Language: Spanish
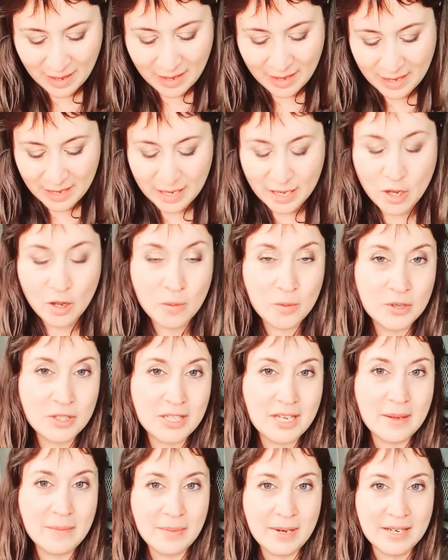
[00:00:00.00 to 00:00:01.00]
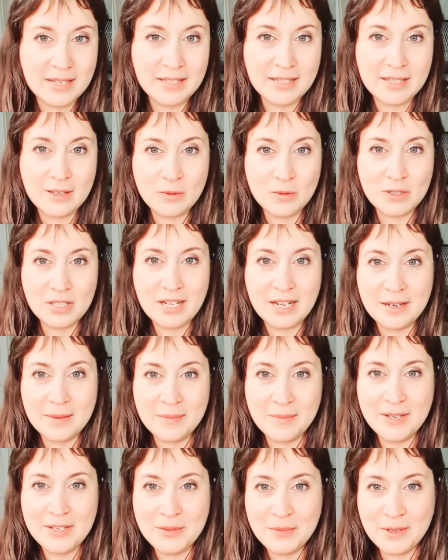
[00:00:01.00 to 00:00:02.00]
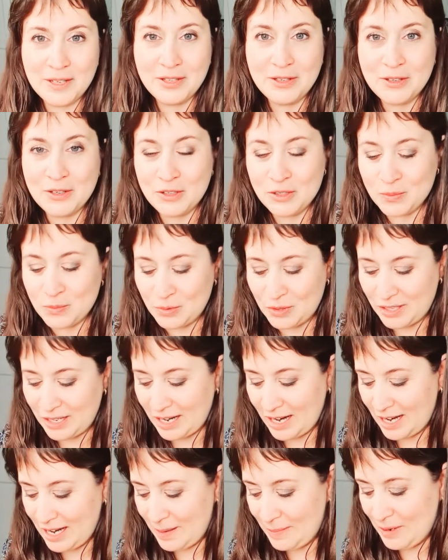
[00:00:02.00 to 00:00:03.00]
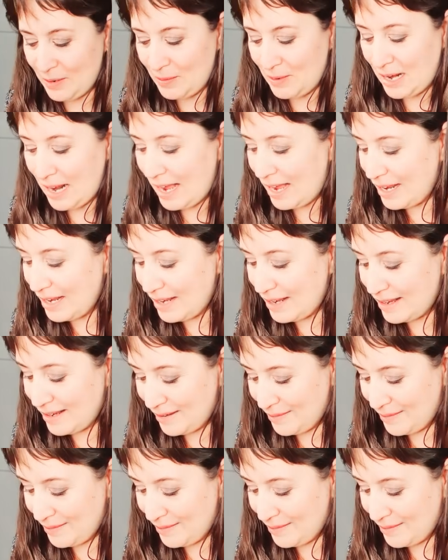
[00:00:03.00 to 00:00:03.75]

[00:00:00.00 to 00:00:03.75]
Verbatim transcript: Y como siempre, si te gustan mis vídeos, pues regálame un like